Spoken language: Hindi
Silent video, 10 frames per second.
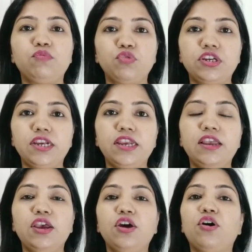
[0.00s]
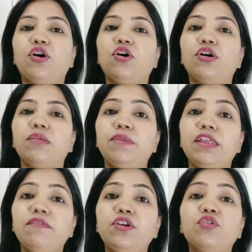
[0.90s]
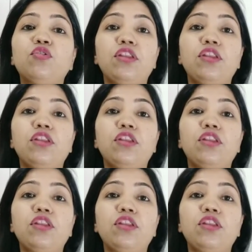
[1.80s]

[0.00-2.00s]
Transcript: पूछें पूछें और मेरी वीडियो को